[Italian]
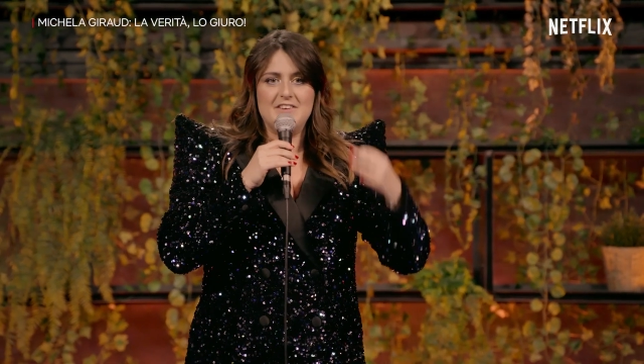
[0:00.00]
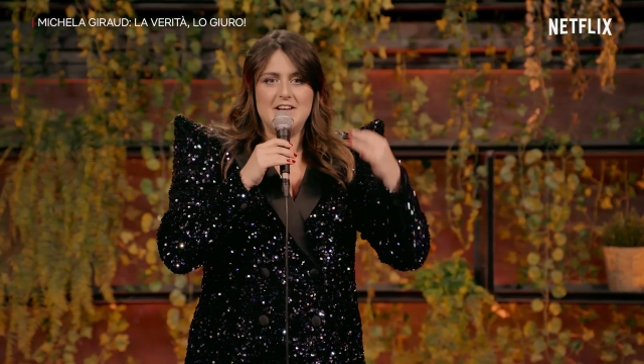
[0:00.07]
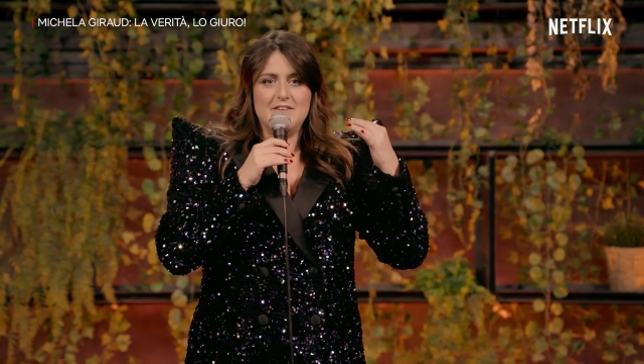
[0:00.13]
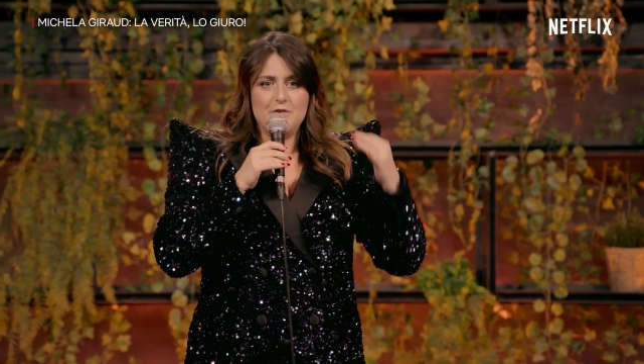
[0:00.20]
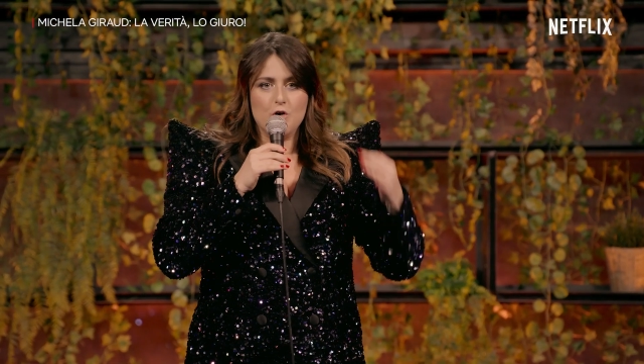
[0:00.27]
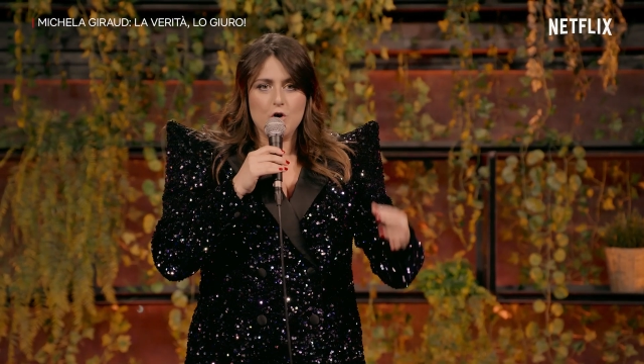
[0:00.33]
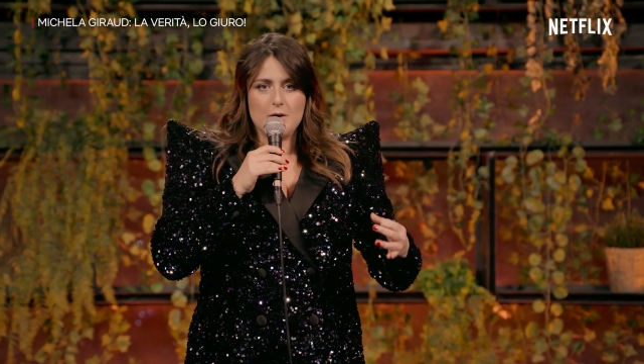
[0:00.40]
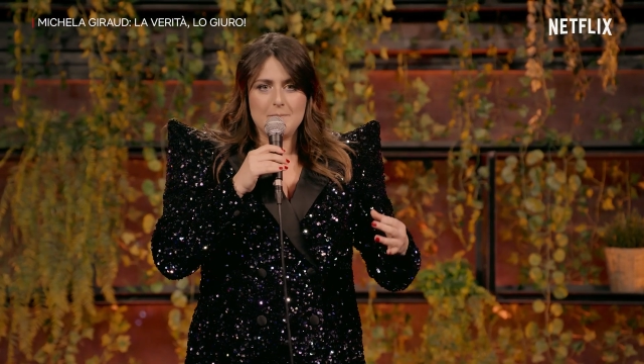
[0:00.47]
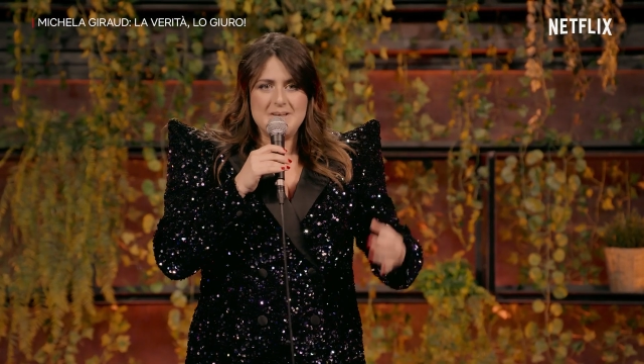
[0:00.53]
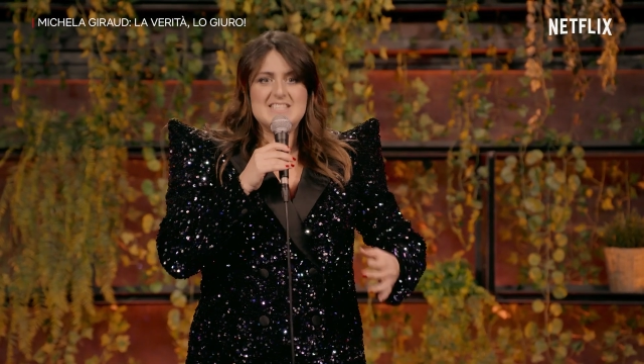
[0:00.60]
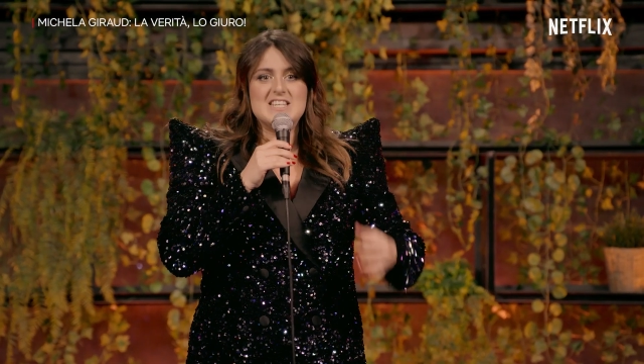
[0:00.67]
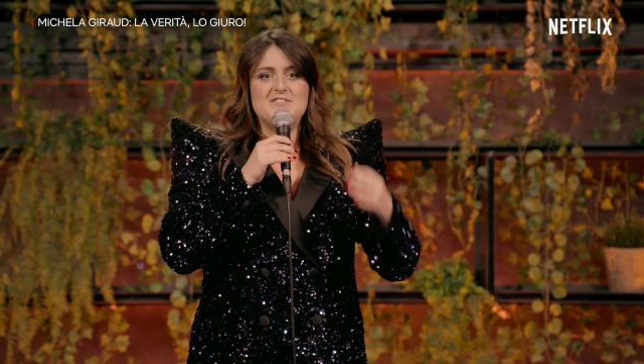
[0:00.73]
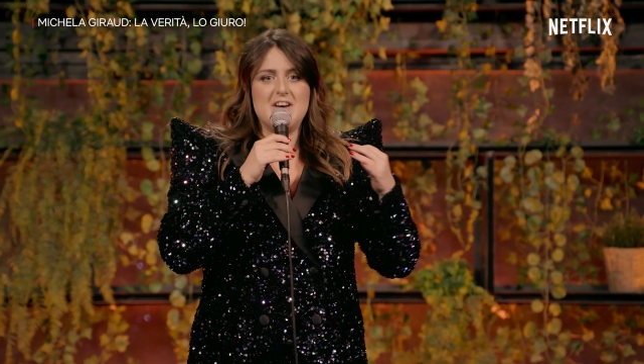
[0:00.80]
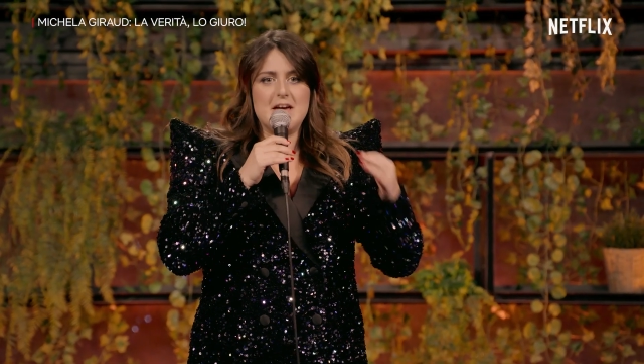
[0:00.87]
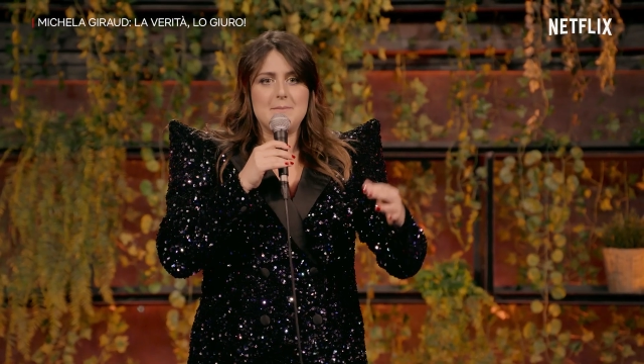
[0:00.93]
filiformi,
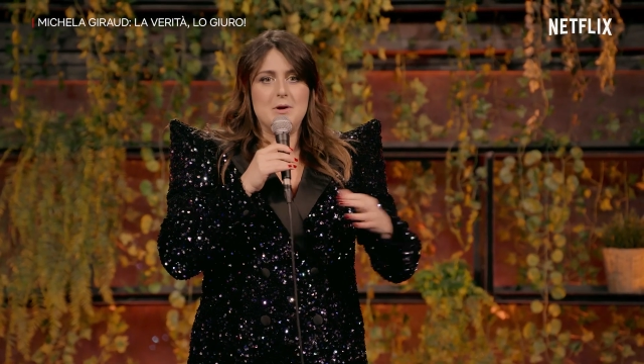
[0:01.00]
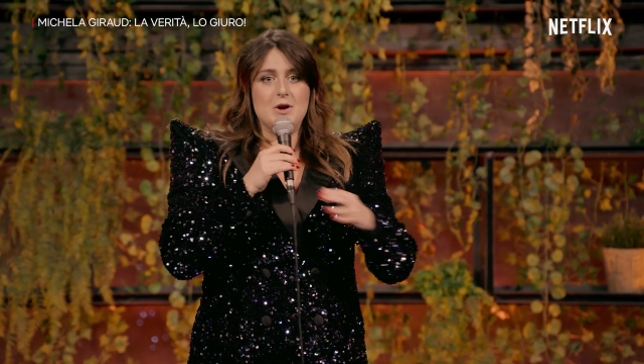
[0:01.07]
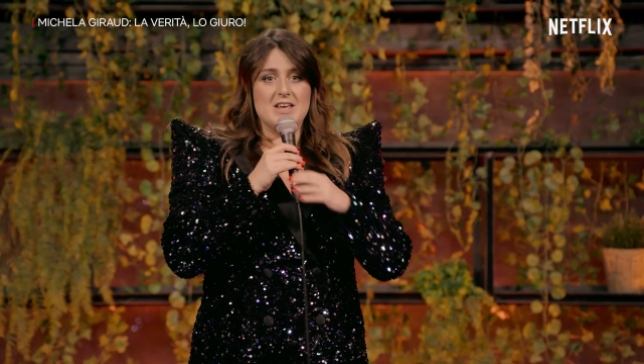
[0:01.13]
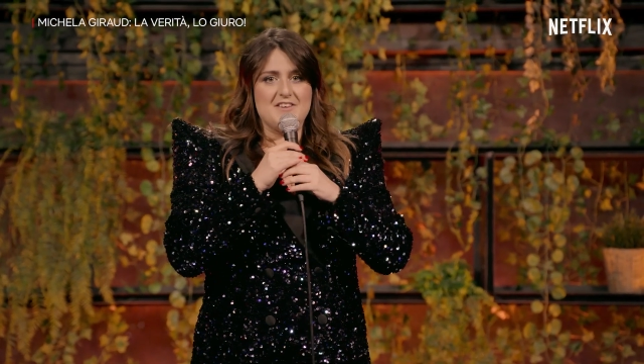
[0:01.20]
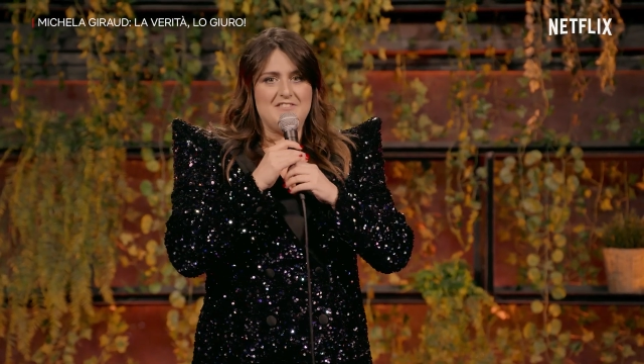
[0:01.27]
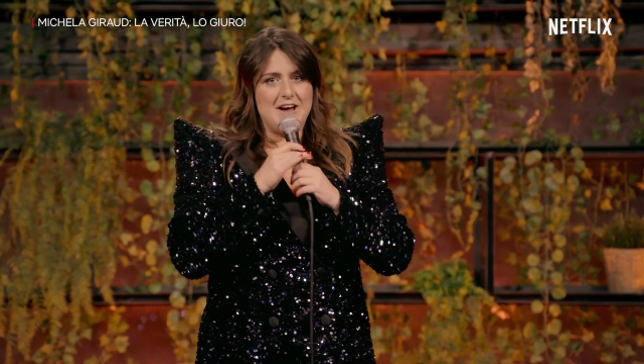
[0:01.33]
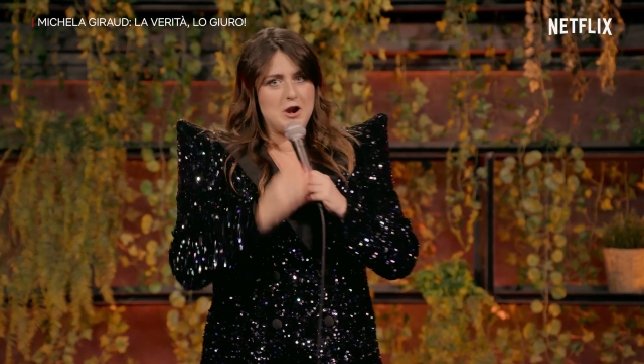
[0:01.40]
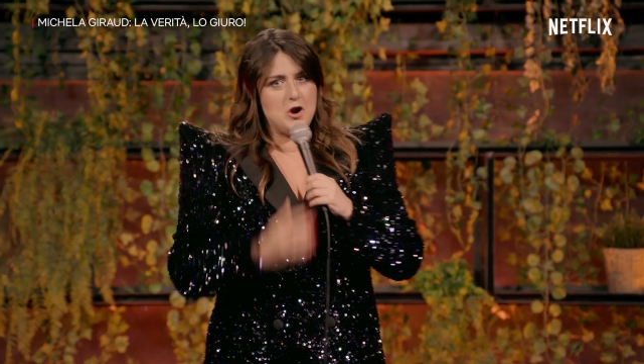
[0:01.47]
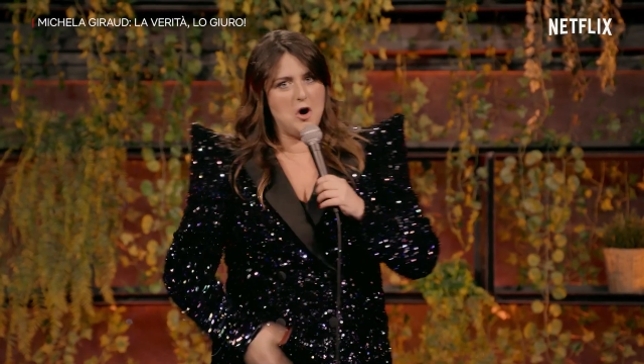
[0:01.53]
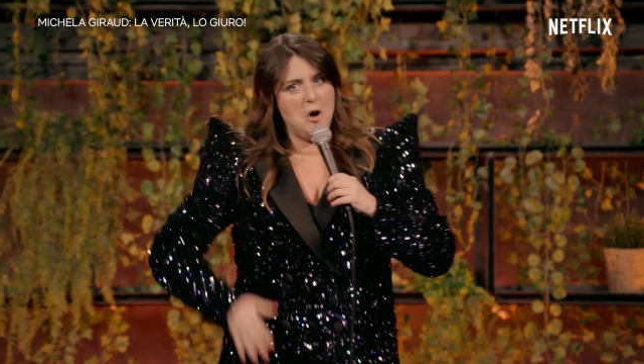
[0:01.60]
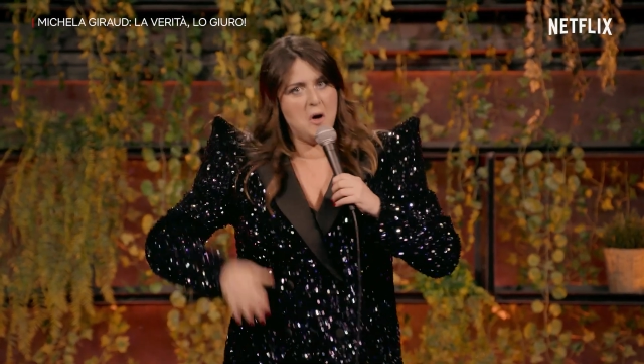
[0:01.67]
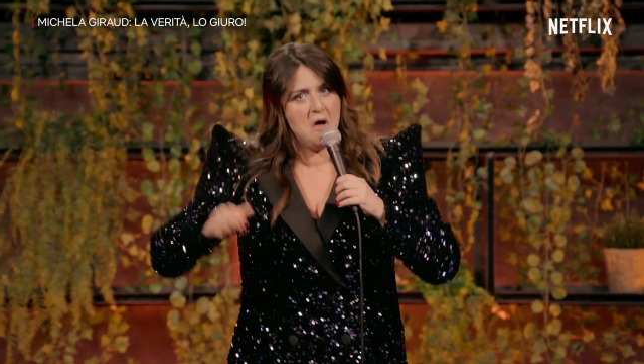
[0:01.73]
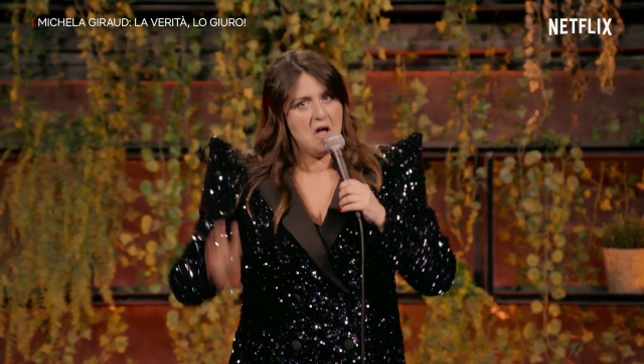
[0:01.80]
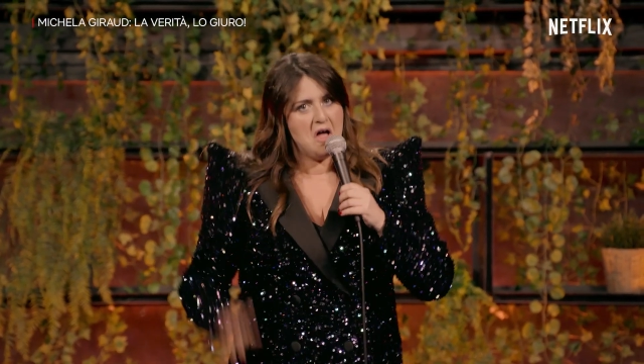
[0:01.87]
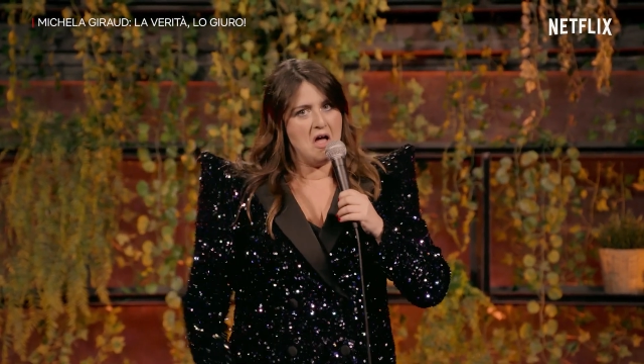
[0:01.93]
si fermano e gli fanno